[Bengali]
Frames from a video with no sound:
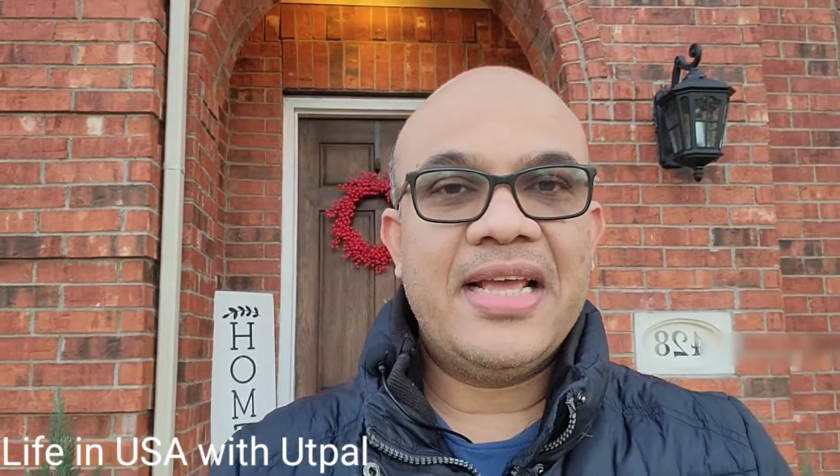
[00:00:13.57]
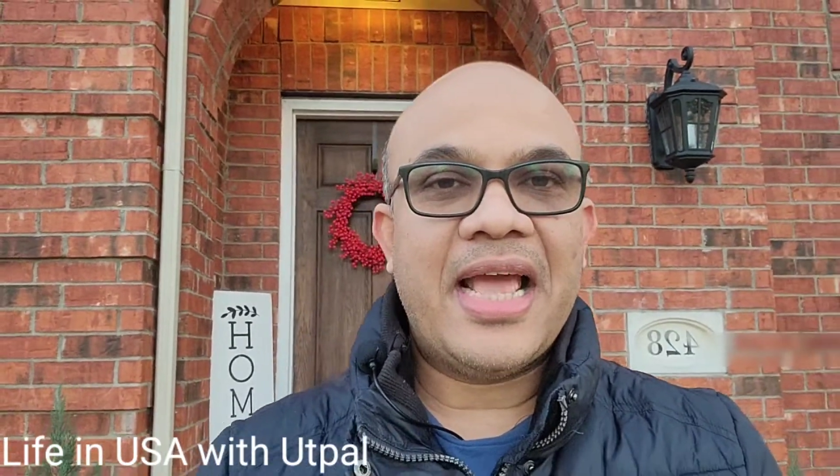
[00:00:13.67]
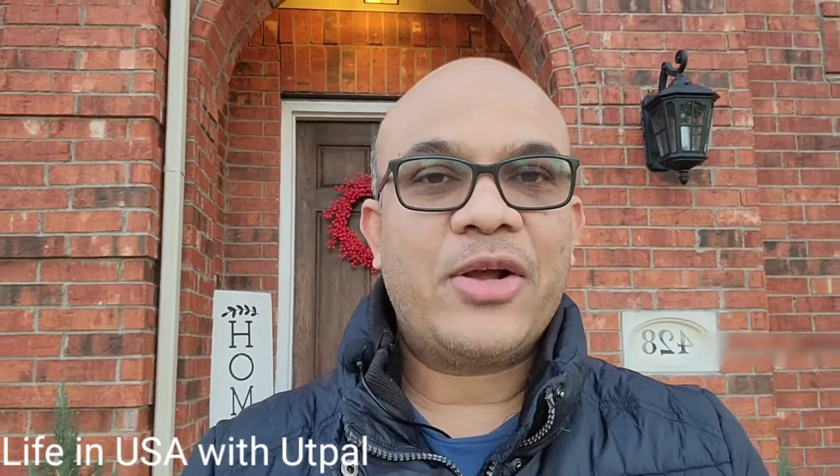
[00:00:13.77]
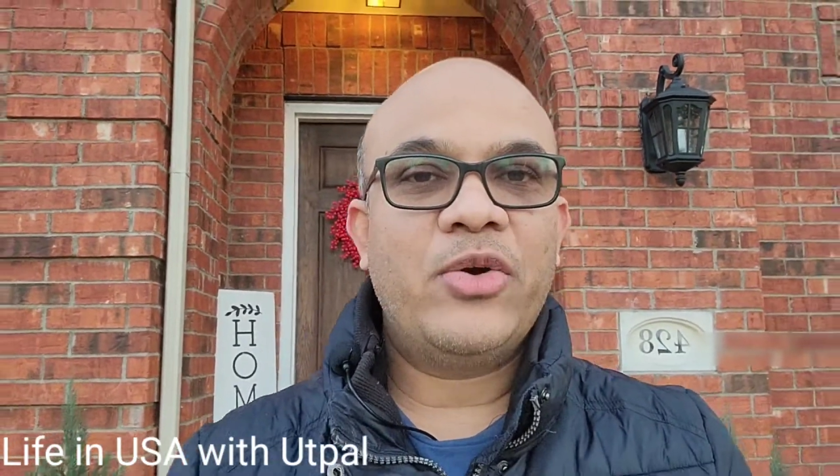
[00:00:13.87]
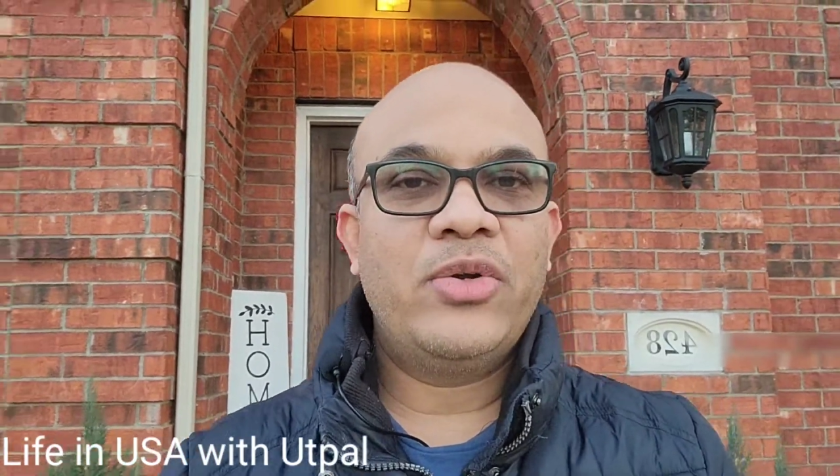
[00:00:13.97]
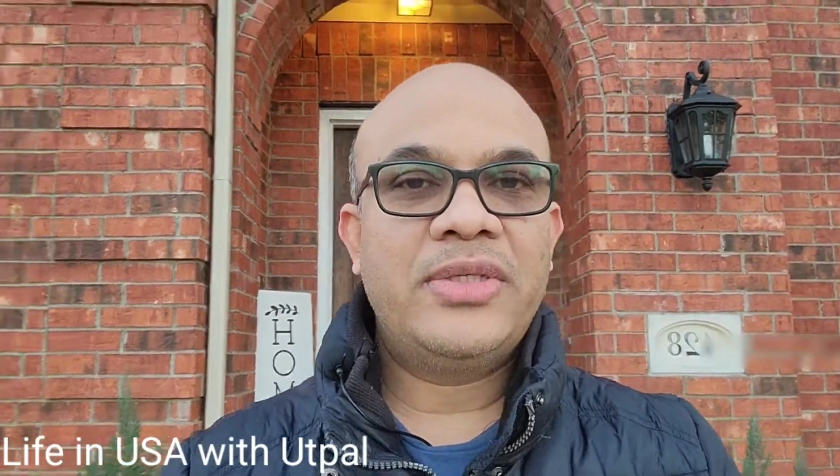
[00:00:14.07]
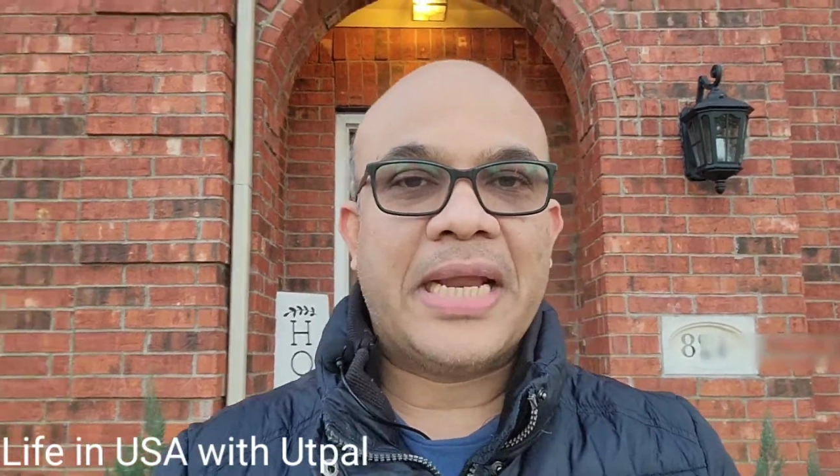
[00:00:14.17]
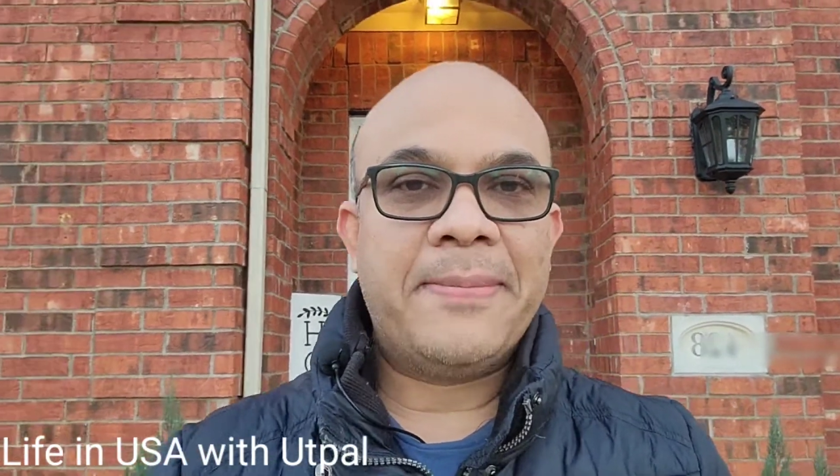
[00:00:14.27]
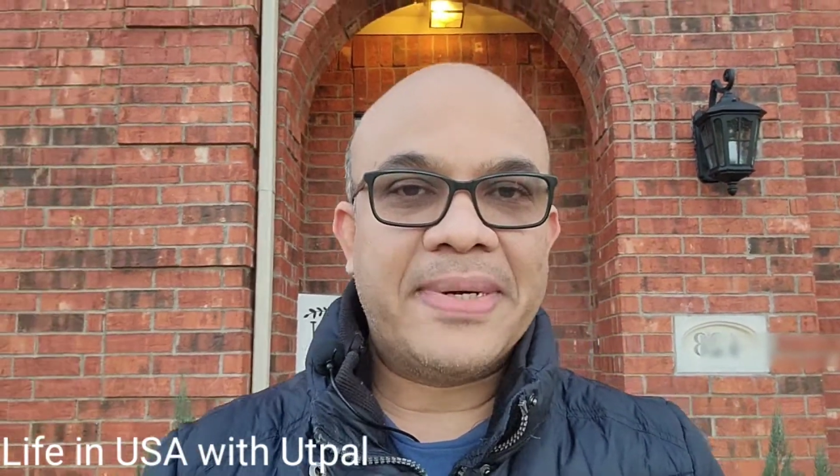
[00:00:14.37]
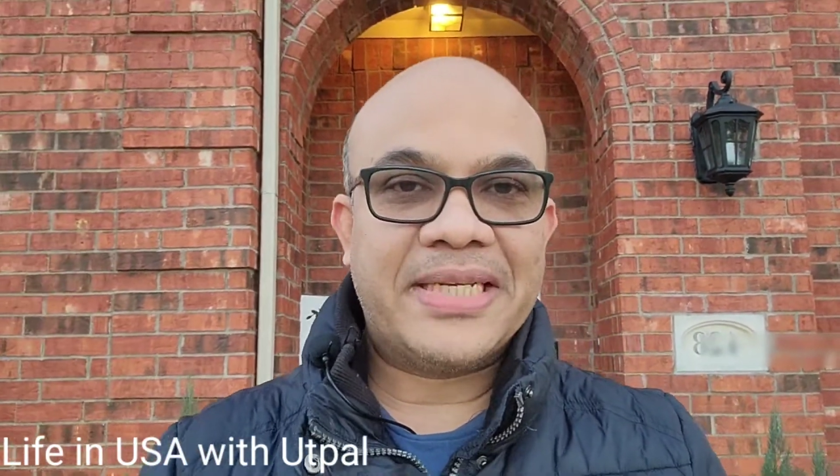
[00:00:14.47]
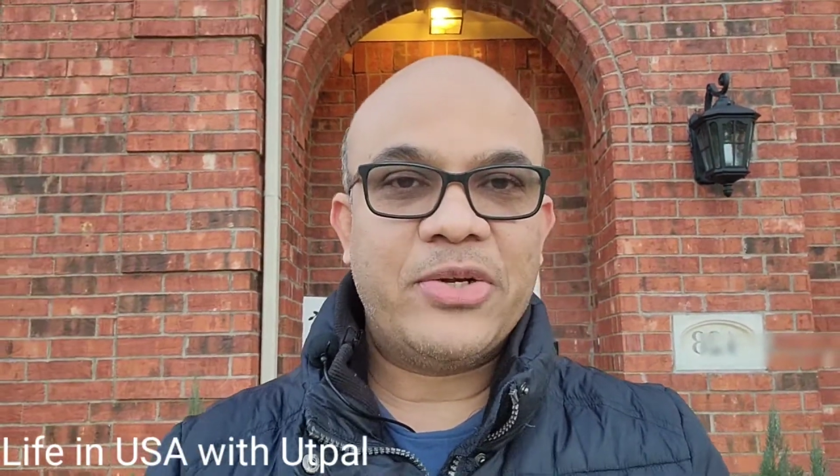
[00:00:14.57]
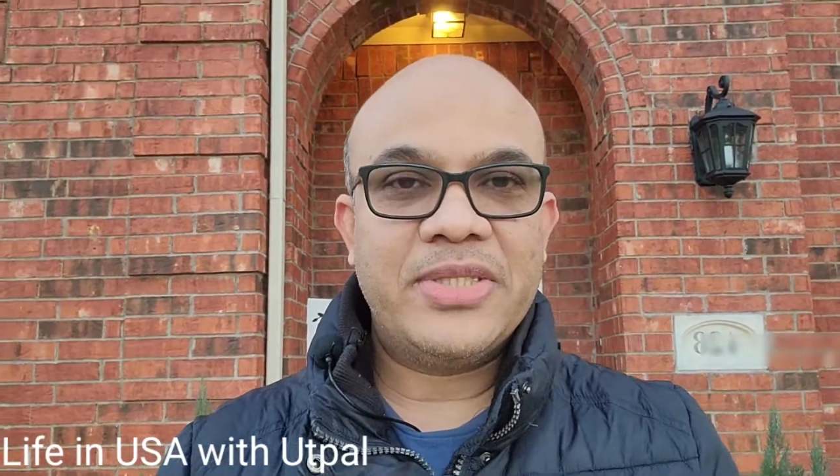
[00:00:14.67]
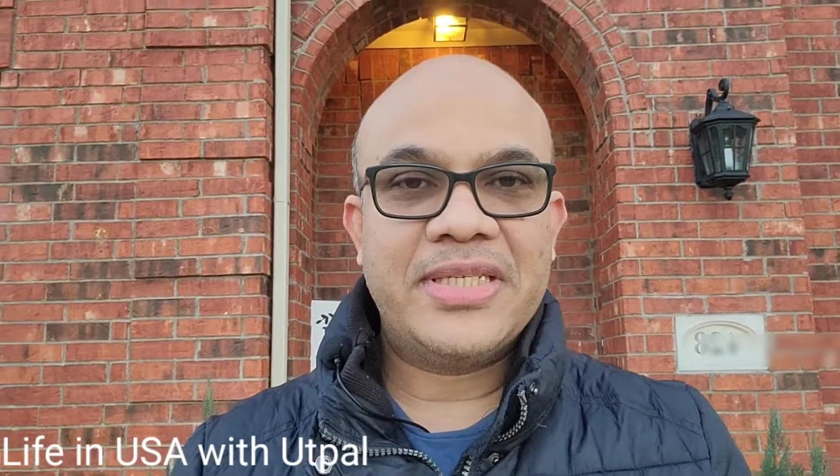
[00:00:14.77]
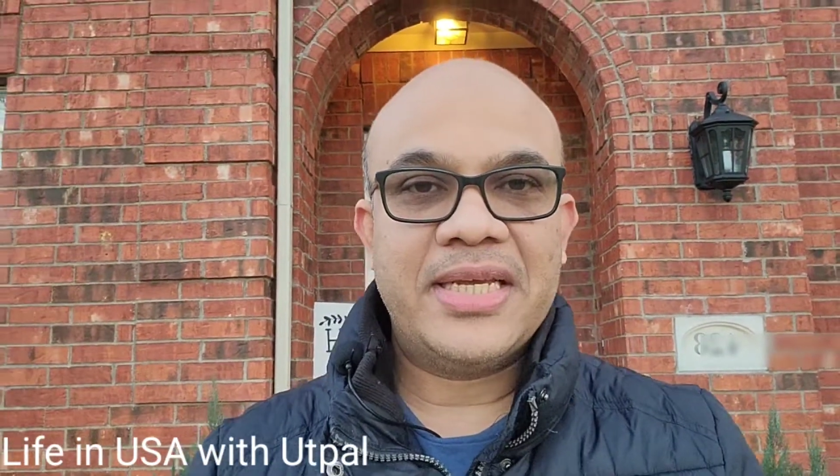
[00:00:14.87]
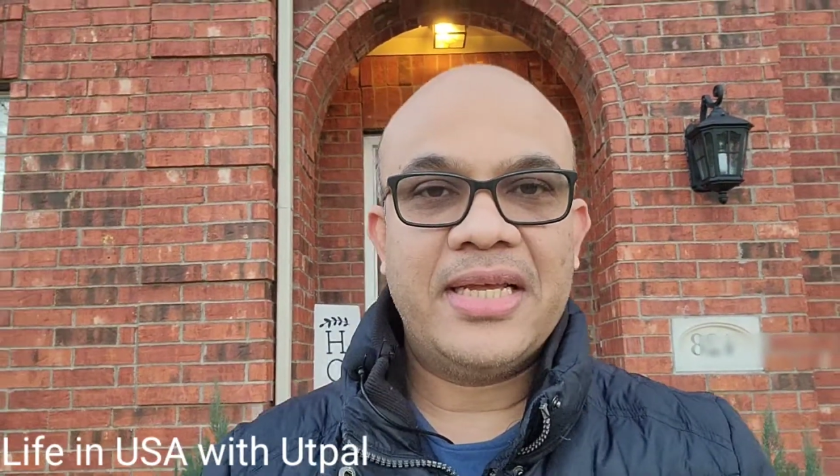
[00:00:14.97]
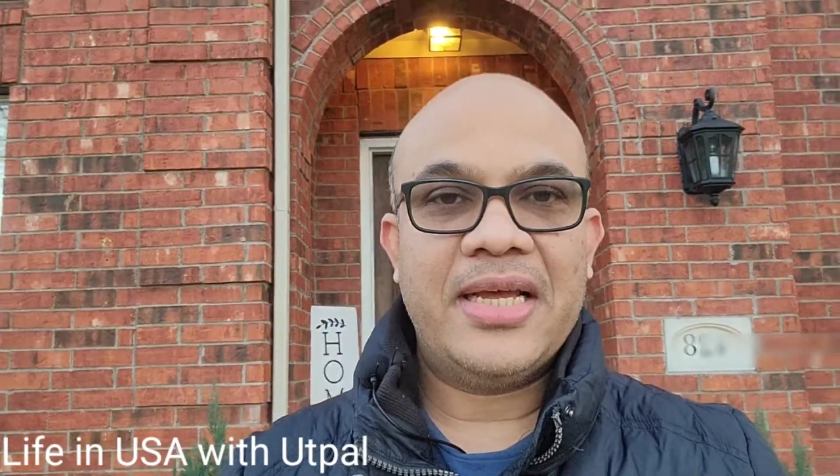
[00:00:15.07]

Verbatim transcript: এখন টেম্পারেচার হচ্ছে